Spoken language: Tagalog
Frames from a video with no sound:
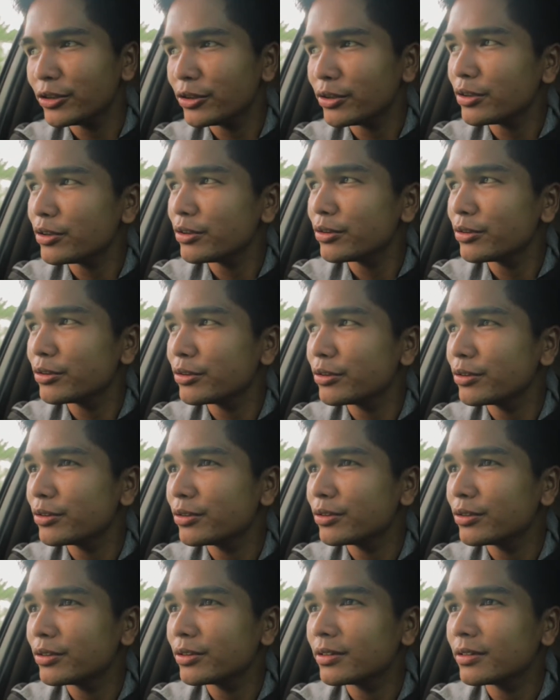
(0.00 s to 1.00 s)
yun yung
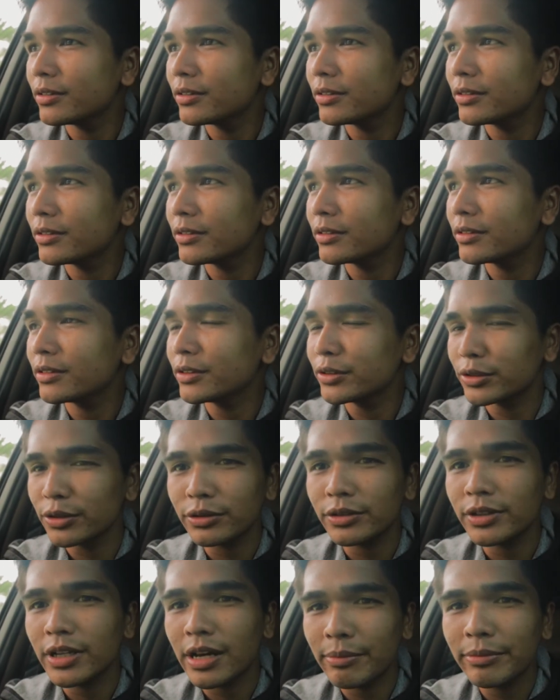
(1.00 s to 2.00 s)

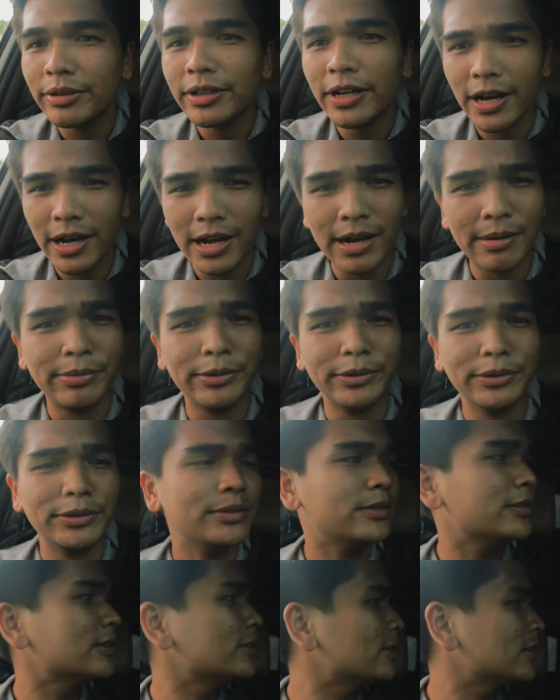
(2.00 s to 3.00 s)
shoot namin kahapon.
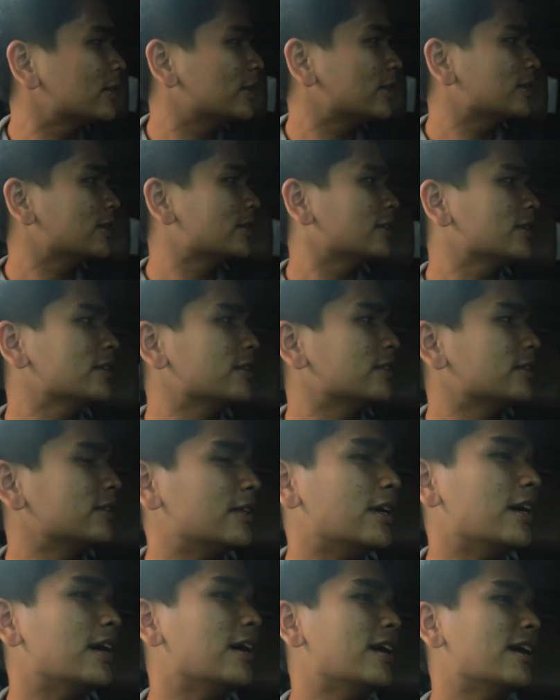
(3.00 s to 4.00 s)

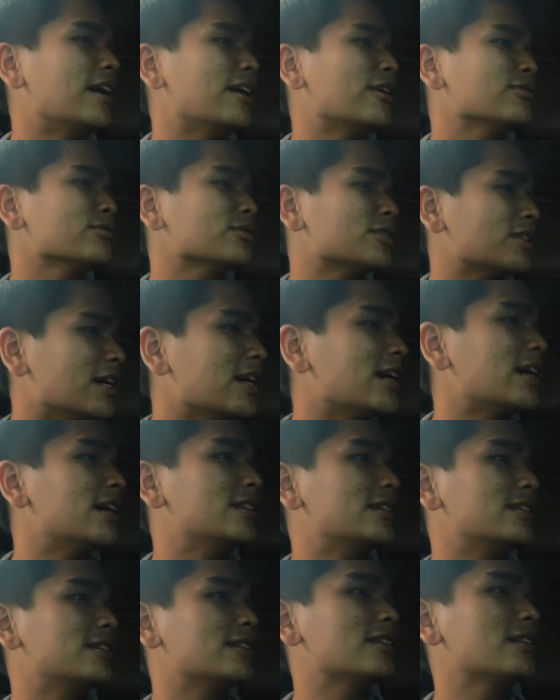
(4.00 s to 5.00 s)
Na kung
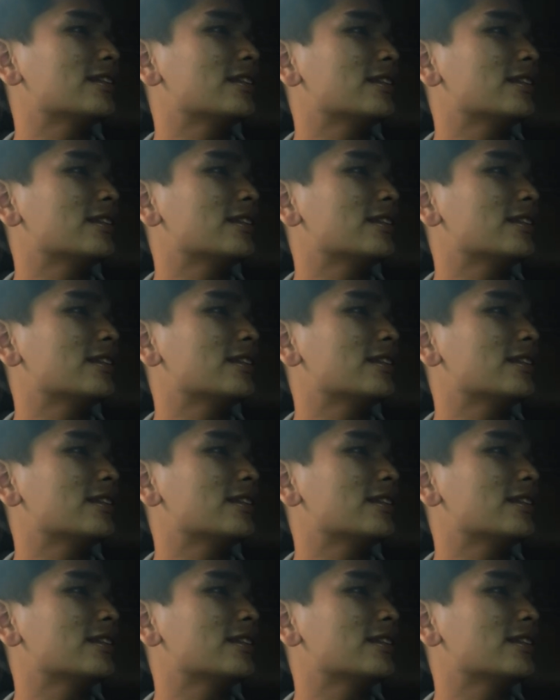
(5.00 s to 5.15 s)
saan,